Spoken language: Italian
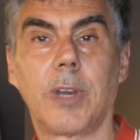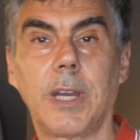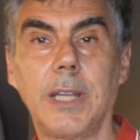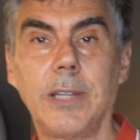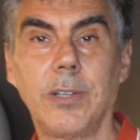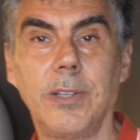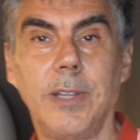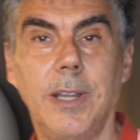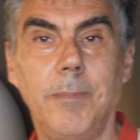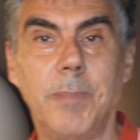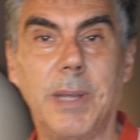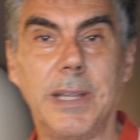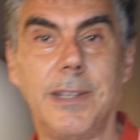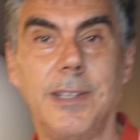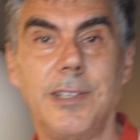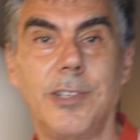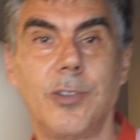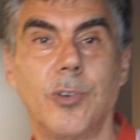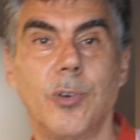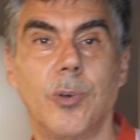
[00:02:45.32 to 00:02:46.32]
retro del
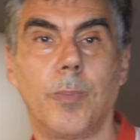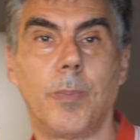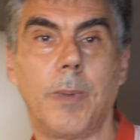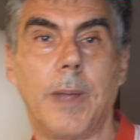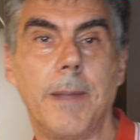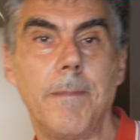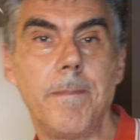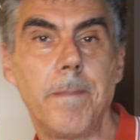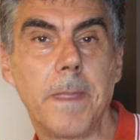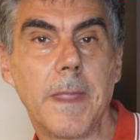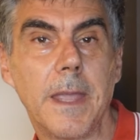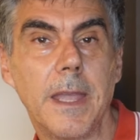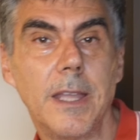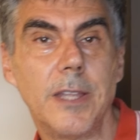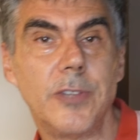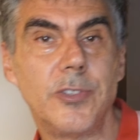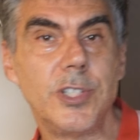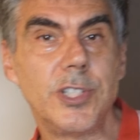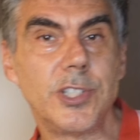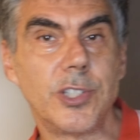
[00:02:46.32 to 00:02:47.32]
battiscopa
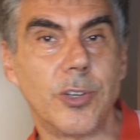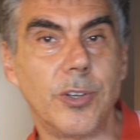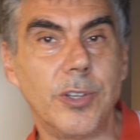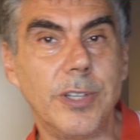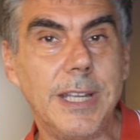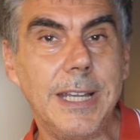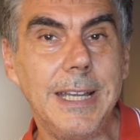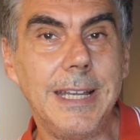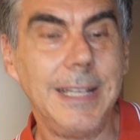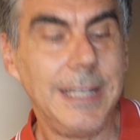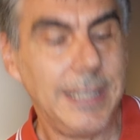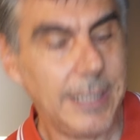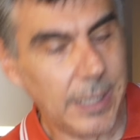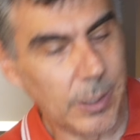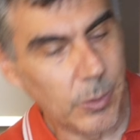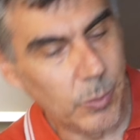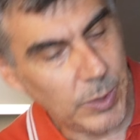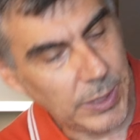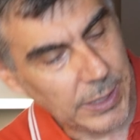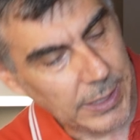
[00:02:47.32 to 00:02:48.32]
ci sono delle
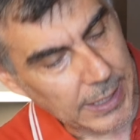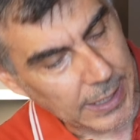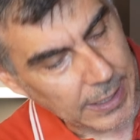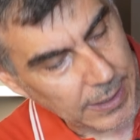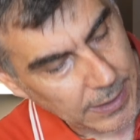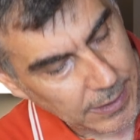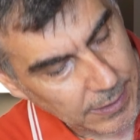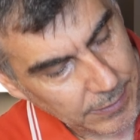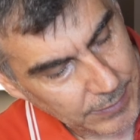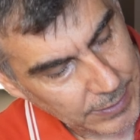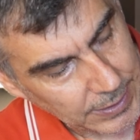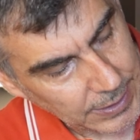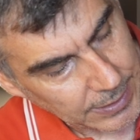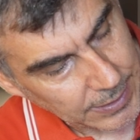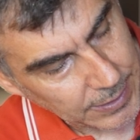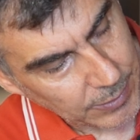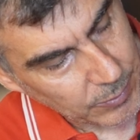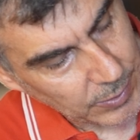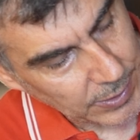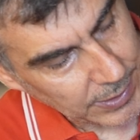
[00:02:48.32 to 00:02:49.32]
linee guida,
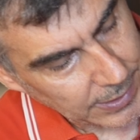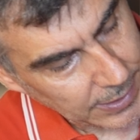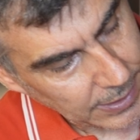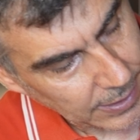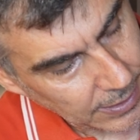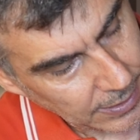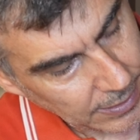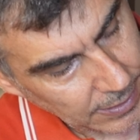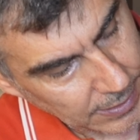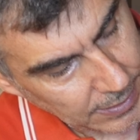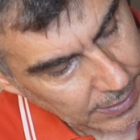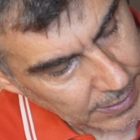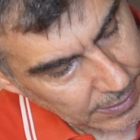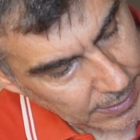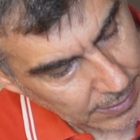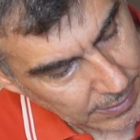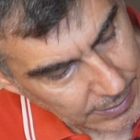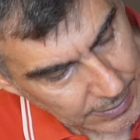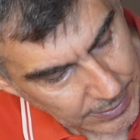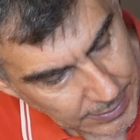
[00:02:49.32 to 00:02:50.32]
vedete queste
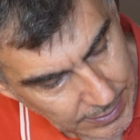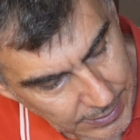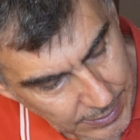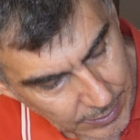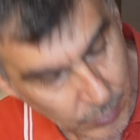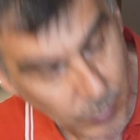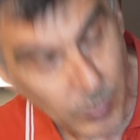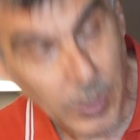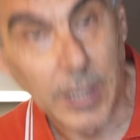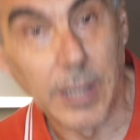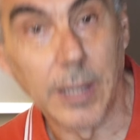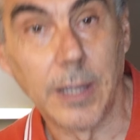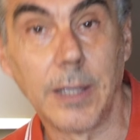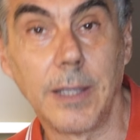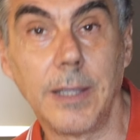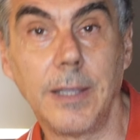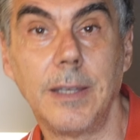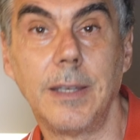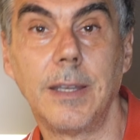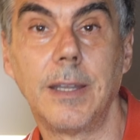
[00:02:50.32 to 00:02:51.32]
linee qua
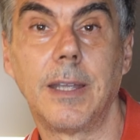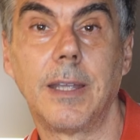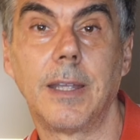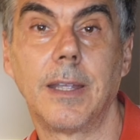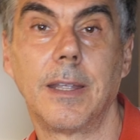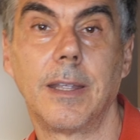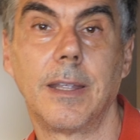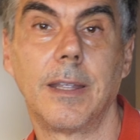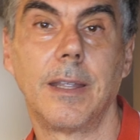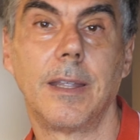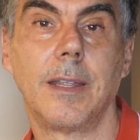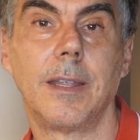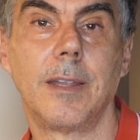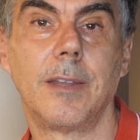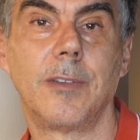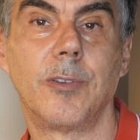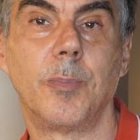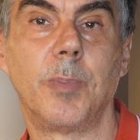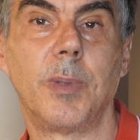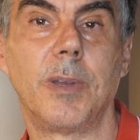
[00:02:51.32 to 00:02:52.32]
in eh,
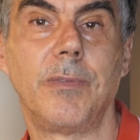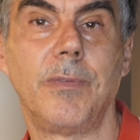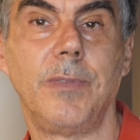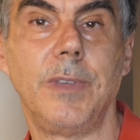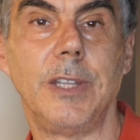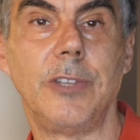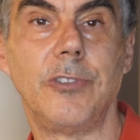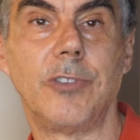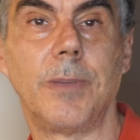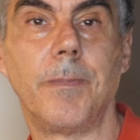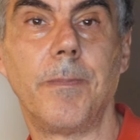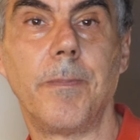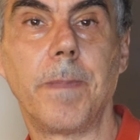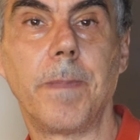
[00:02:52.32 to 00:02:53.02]
superficie,